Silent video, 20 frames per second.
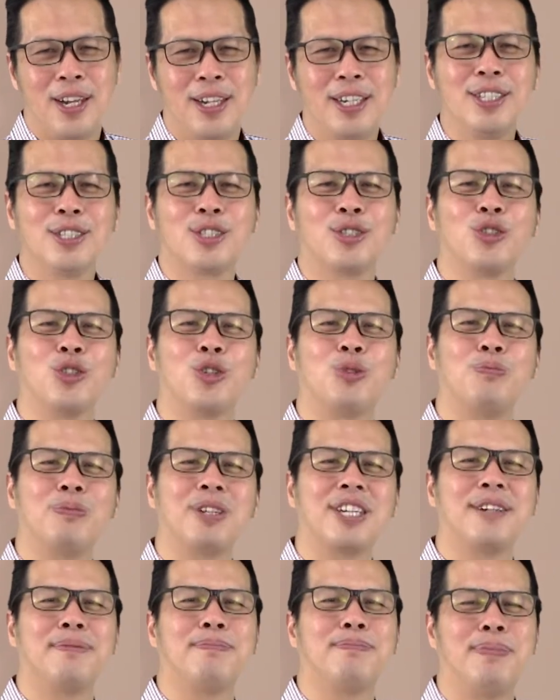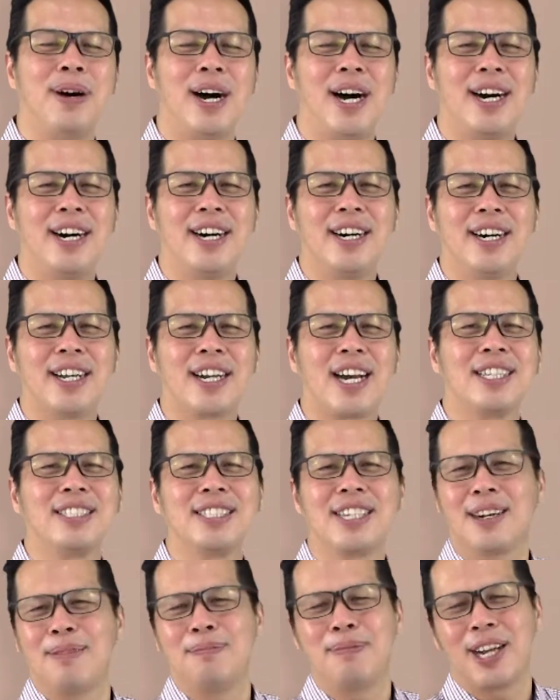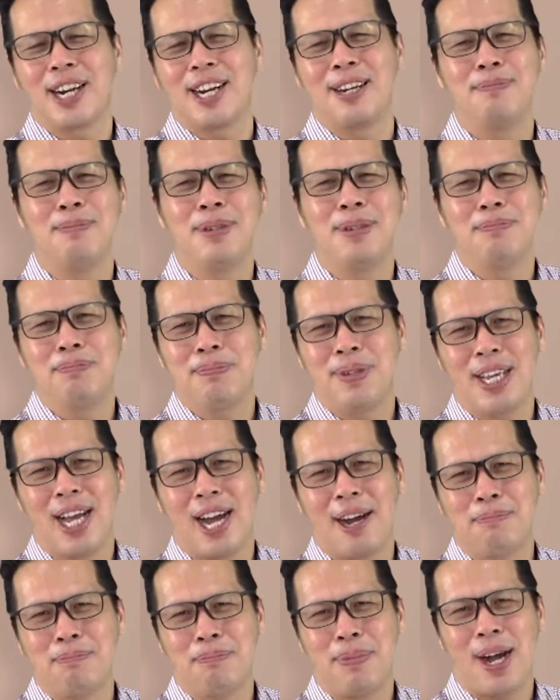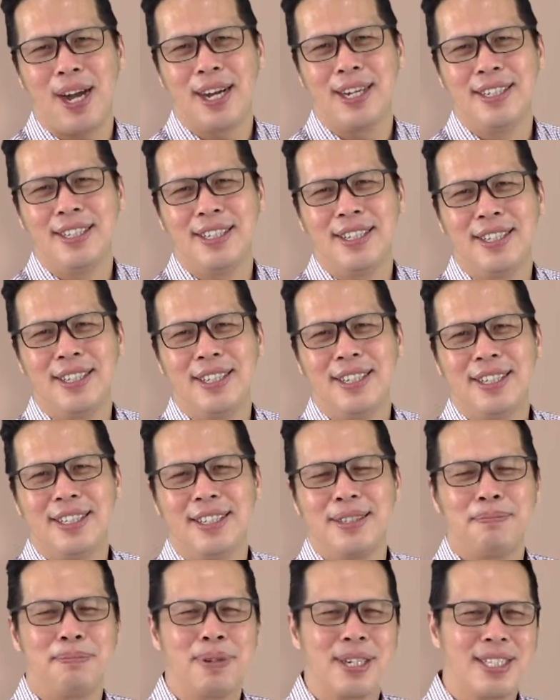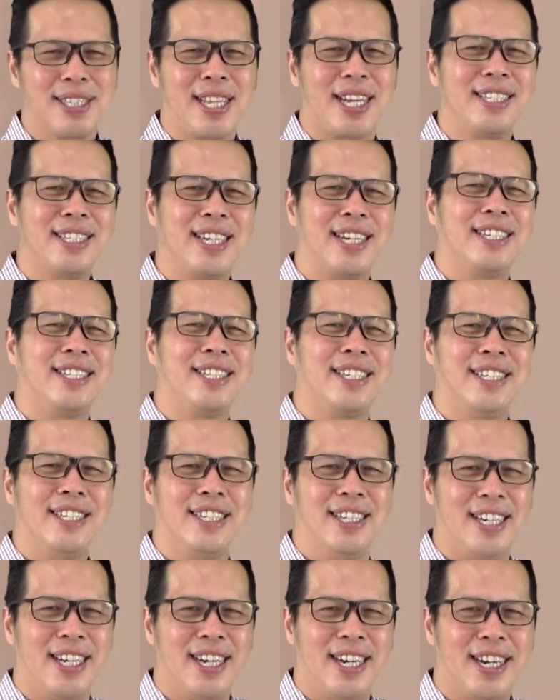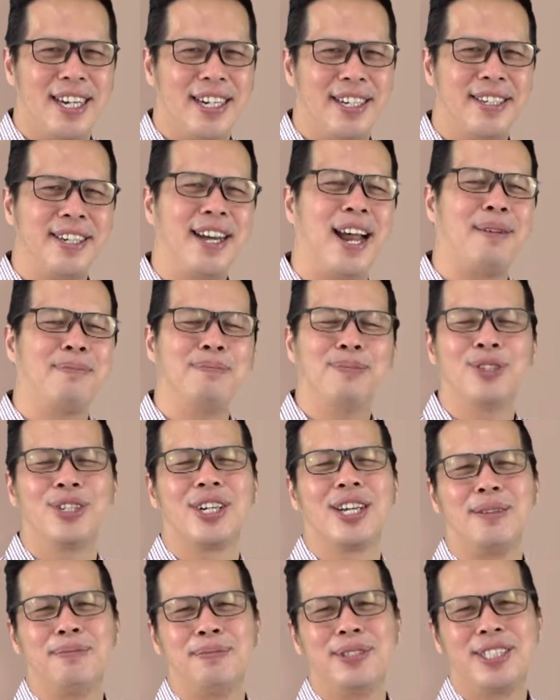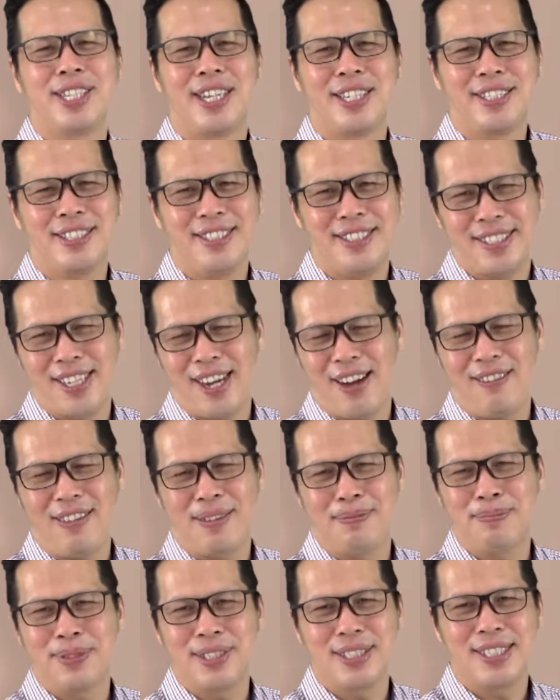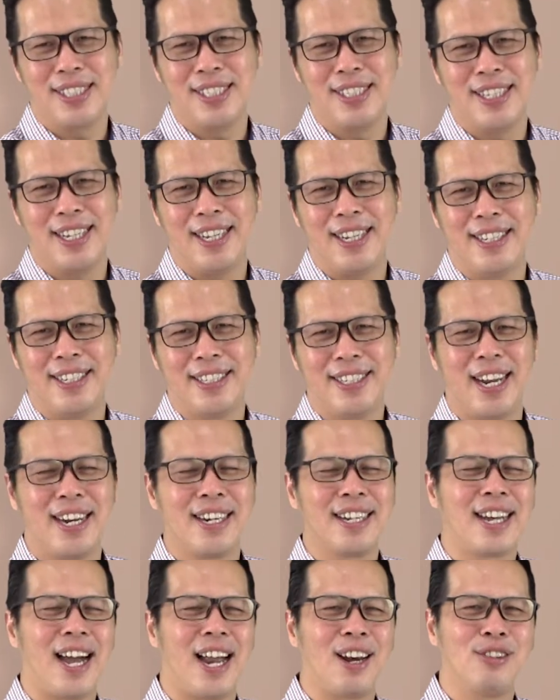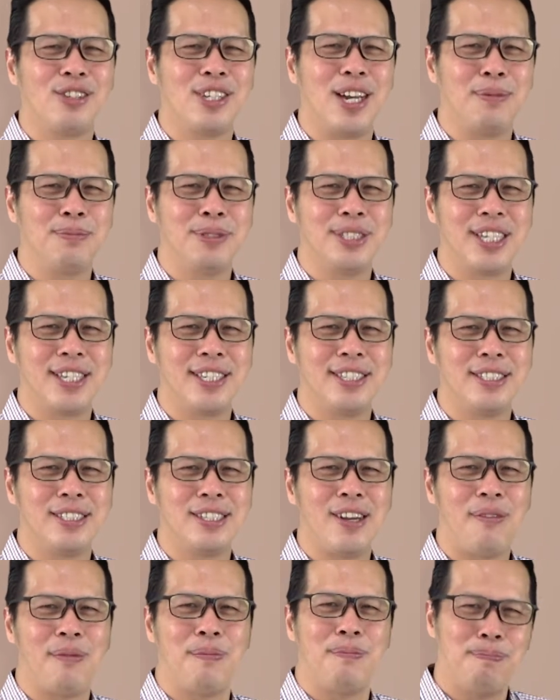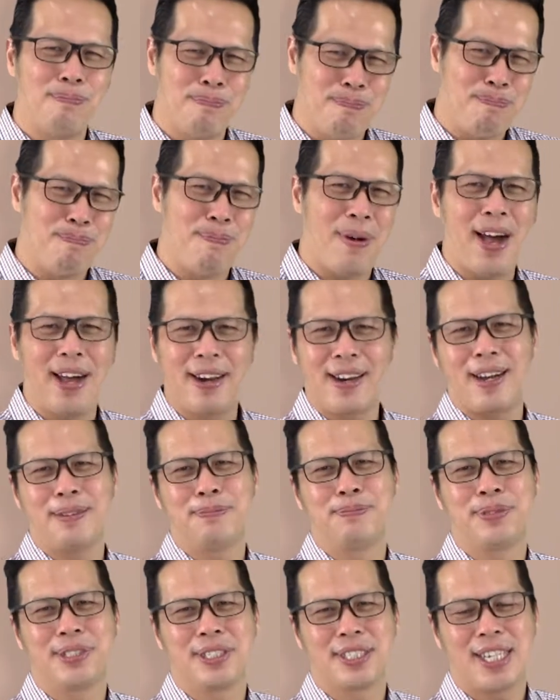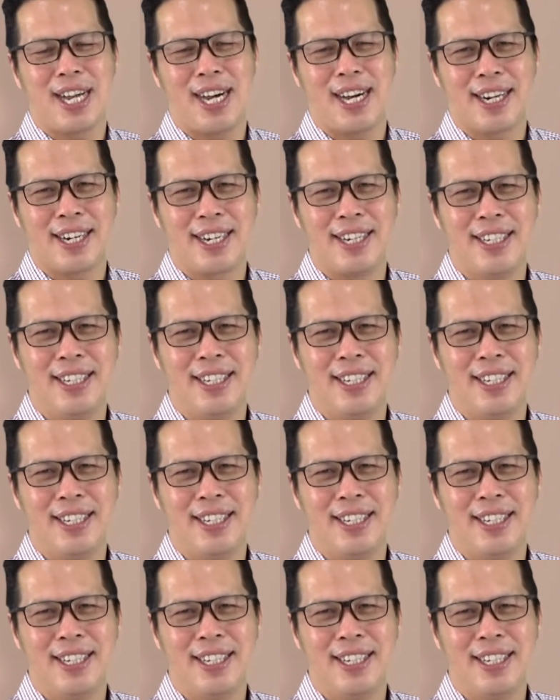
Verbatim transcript: disuruh menebak raja kemarin mimpi apa pertanyaan gila tidak mungkin bisa dijawab mestinya dan kalau tidak bisa dijawab marah besar